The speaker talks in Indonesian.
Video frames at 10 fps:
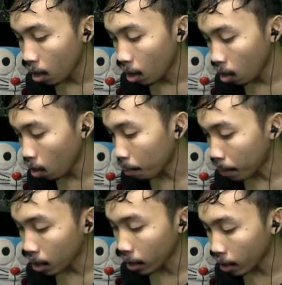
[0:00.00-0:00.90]
Lock
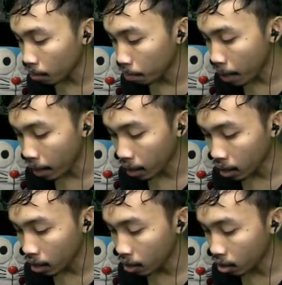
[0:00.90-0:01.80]
market
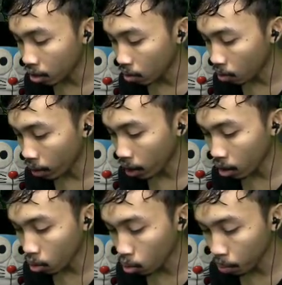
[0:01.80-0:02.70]
backyard. Oke
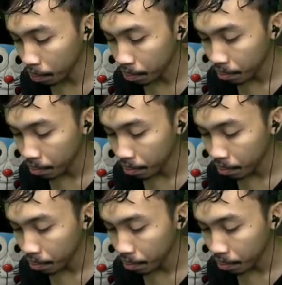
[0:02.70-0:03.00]
kita tutup.